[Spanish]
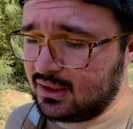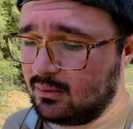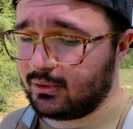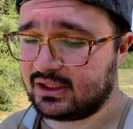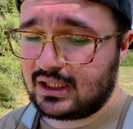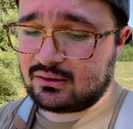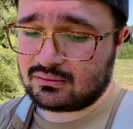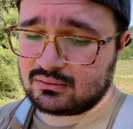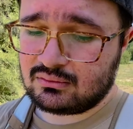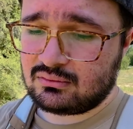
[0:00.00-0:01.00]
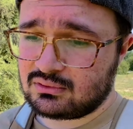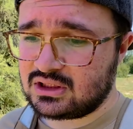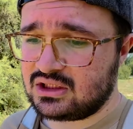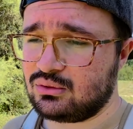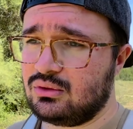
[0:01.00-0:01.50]
porque claro,
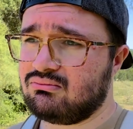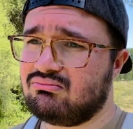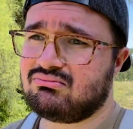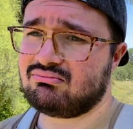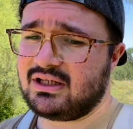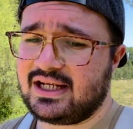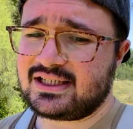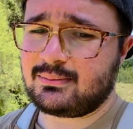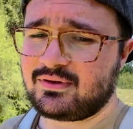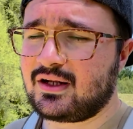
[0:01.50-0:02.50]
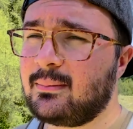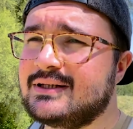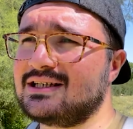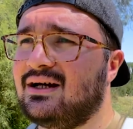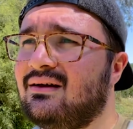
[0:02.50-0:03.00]
si tú quieres empezar a
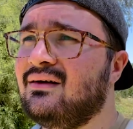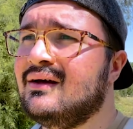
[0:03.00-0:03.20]
pescar